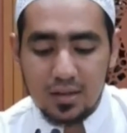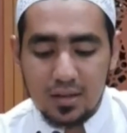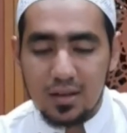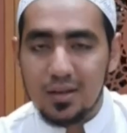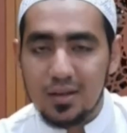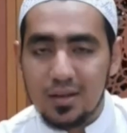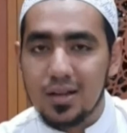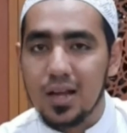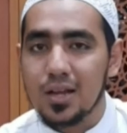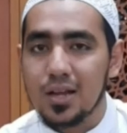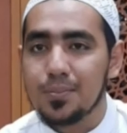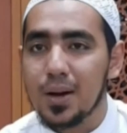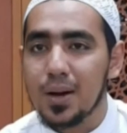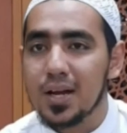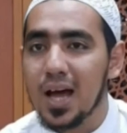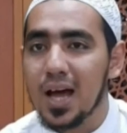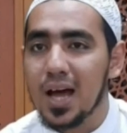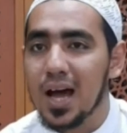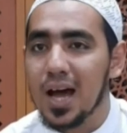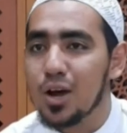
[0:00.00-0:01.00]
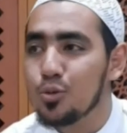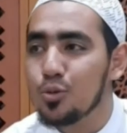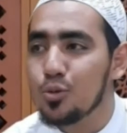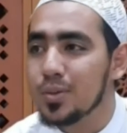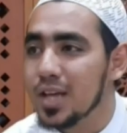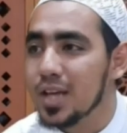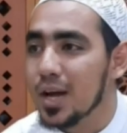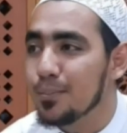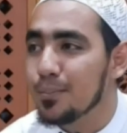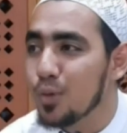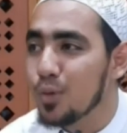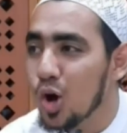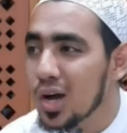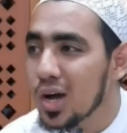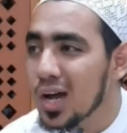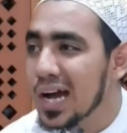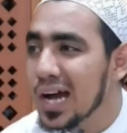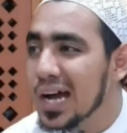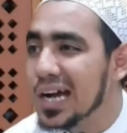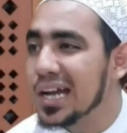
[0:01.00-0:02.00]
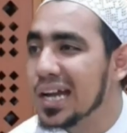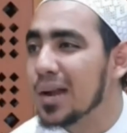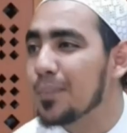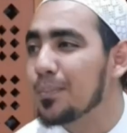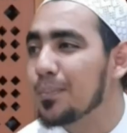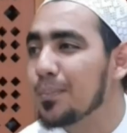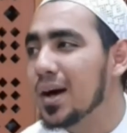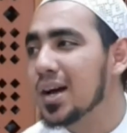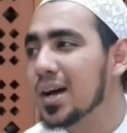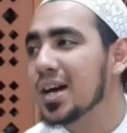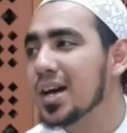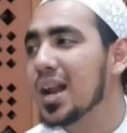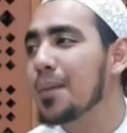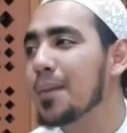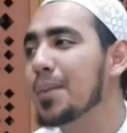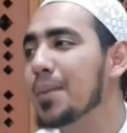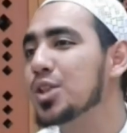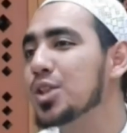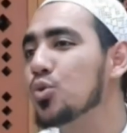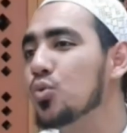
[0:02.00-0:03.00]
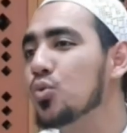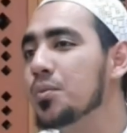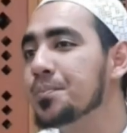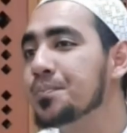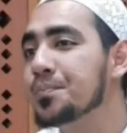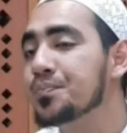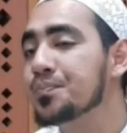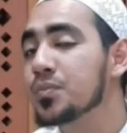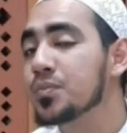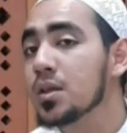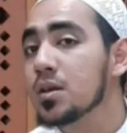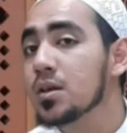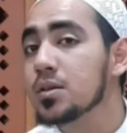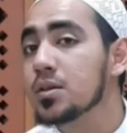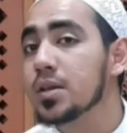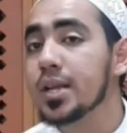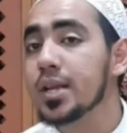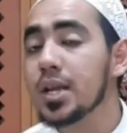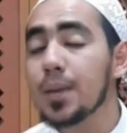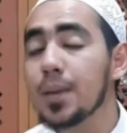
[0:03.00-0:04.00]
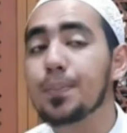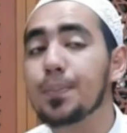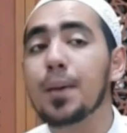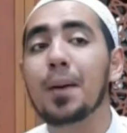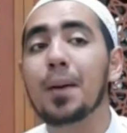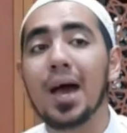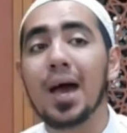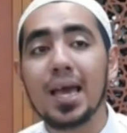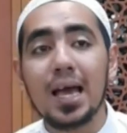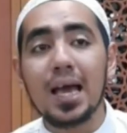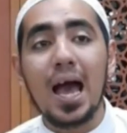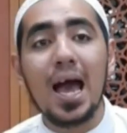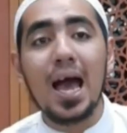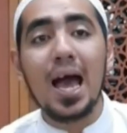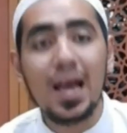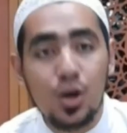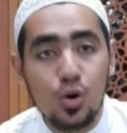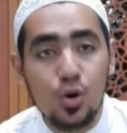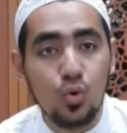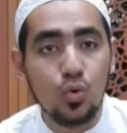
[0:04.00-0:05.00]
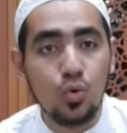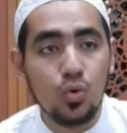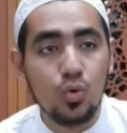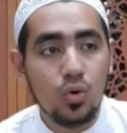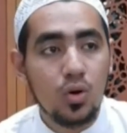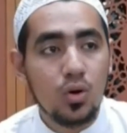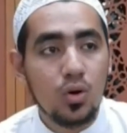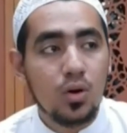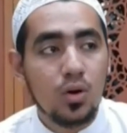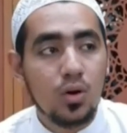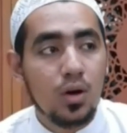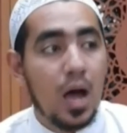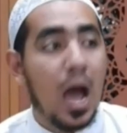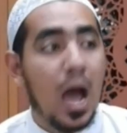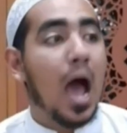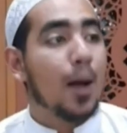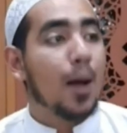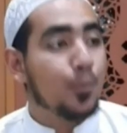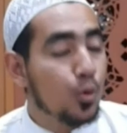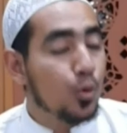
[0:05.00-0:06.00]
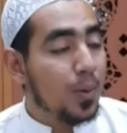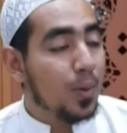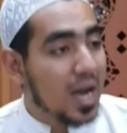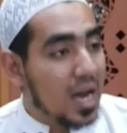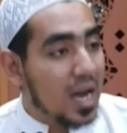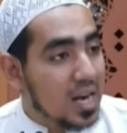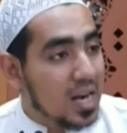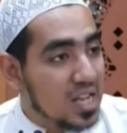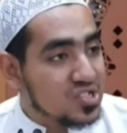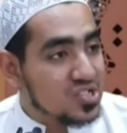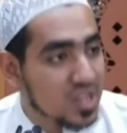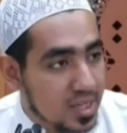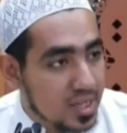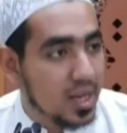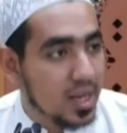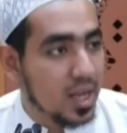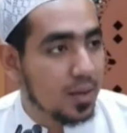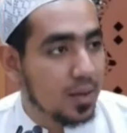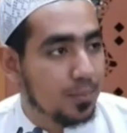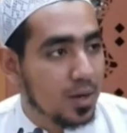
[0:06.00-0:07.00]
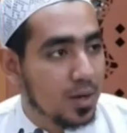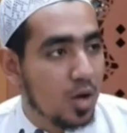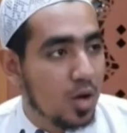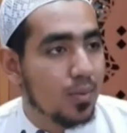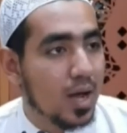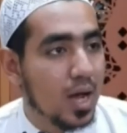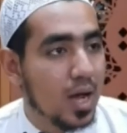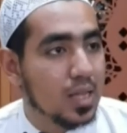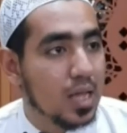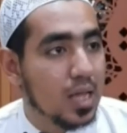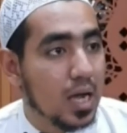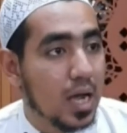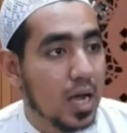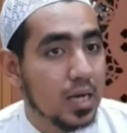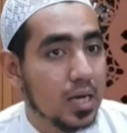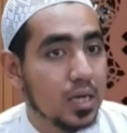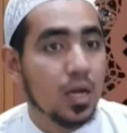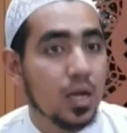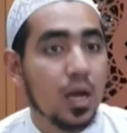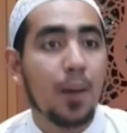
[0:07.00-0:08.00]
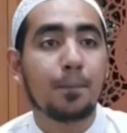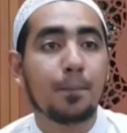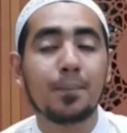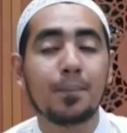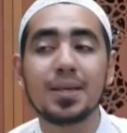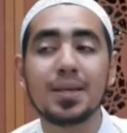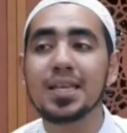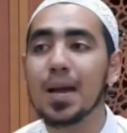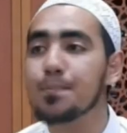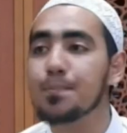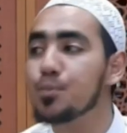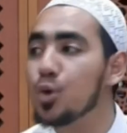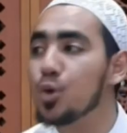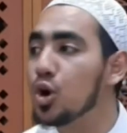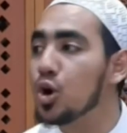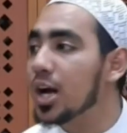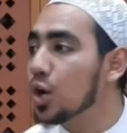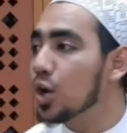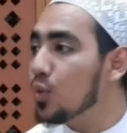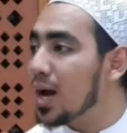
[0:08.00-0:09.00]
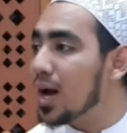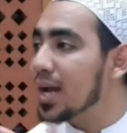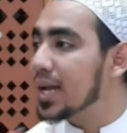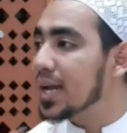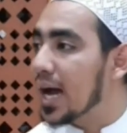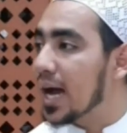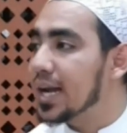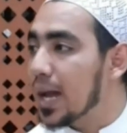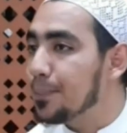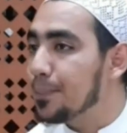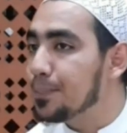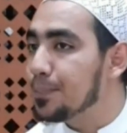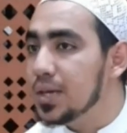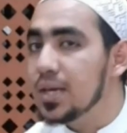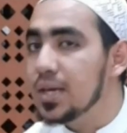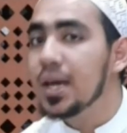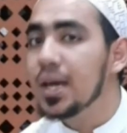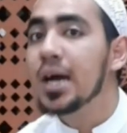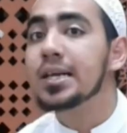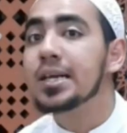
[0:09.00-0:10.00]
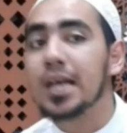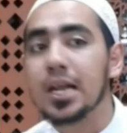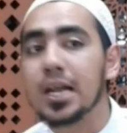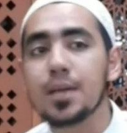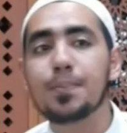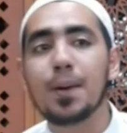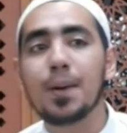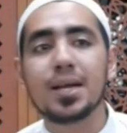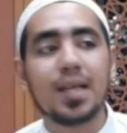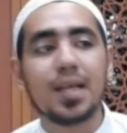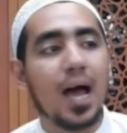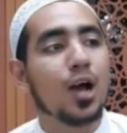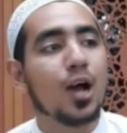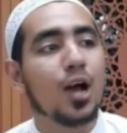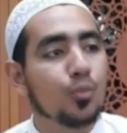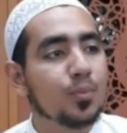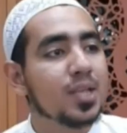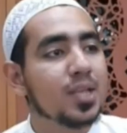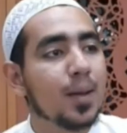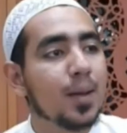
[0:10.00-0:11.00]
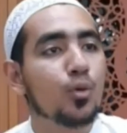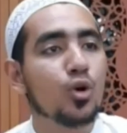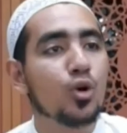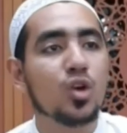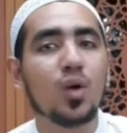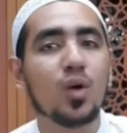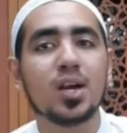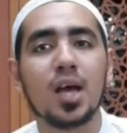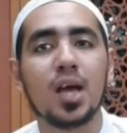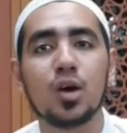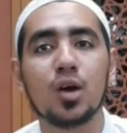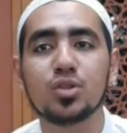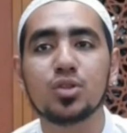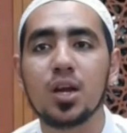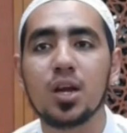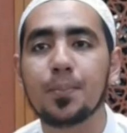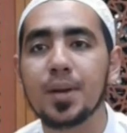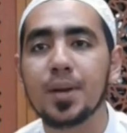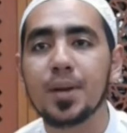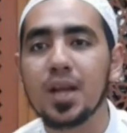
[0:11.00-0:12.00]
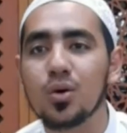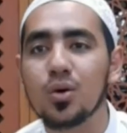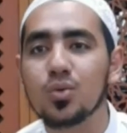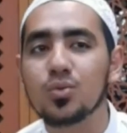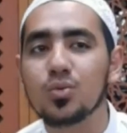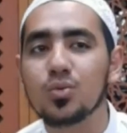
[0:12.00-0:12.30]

daripada aku menyambung kerabatku jadi lebih baik aku Abu Bakar As-Siddiq beliau mengatakan menyambung keluarga Nabi daripada aku menyambung keluarga aku terlebih dahulu.